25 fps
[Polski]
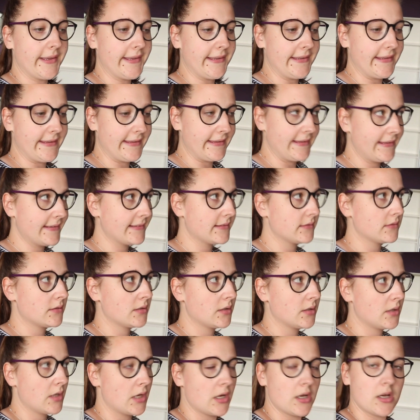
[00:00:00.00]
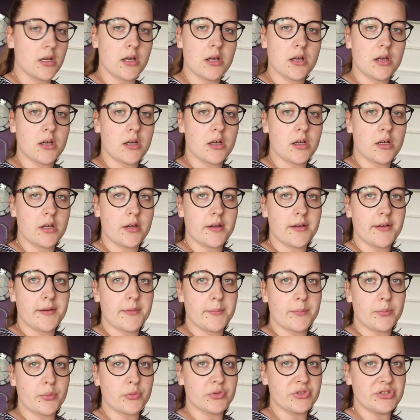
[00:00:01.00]
i
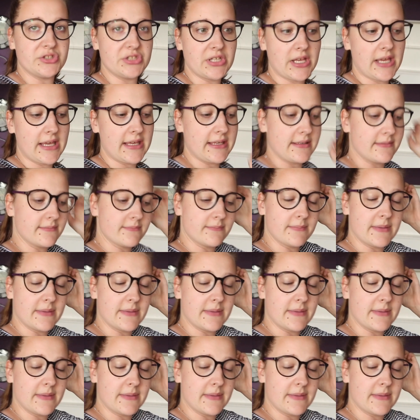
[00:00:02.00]
później